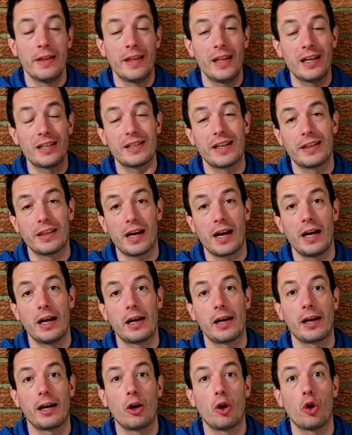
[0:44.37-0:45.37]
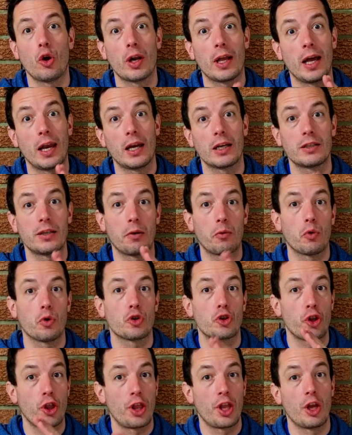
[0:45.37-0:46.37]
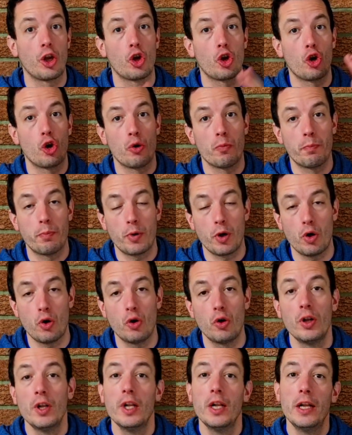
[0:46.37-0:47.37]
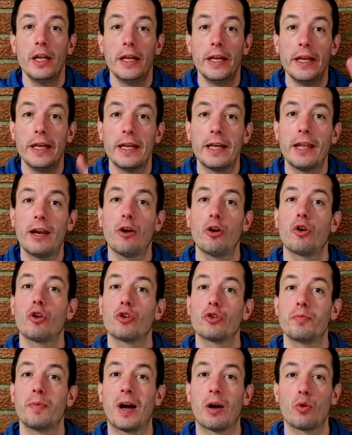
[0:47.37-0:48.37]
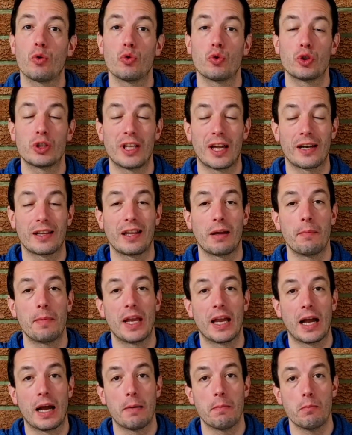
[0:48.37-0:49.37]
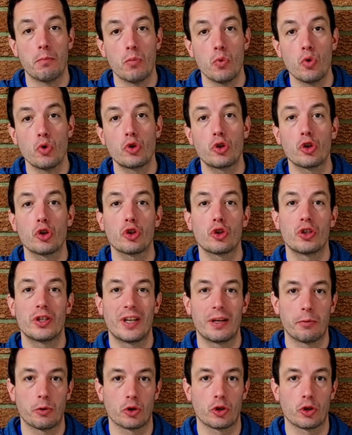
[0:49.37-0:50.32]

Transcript: de las que trae el reloj Galaxy Watch 5 Pro y creo que os va a gustar también a muchos de